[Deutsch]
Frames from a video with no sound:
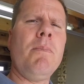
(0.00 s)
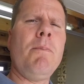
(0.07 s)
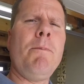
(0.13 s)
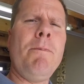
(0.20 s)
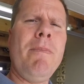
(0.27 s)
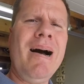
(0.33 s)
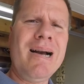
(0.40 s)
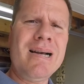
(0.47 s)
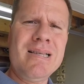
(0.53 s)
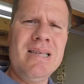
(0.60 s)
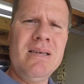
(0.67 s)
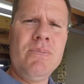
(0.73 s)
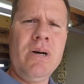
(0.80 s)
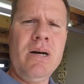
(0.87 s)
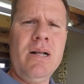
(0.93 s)

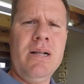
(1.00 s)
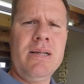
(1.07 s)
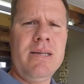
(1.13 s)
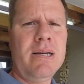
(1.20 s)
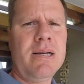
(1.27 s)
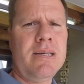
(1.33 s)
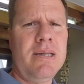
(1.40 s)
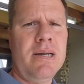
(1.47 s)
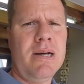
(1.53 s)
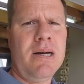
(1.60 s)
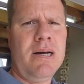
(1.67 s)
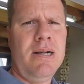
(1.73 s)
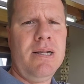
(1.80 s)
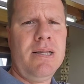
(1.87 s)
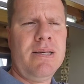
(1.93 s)
maximal sechs Jahre
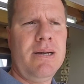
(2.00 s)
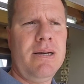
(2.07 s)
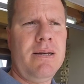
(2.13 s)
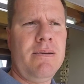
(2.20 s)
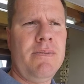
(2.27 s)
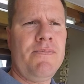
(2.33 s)
alt sein.